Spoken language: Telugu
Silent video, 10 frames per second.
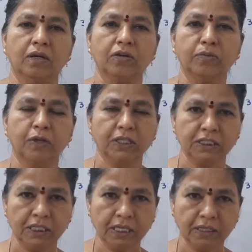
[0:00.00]
గుడ్ మార్నింగ్
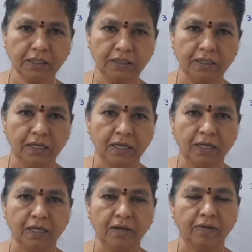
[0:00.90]
చిల్డ్రన్
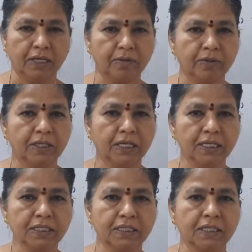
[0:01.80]
వెల్కమ్ టు ద క్లాస్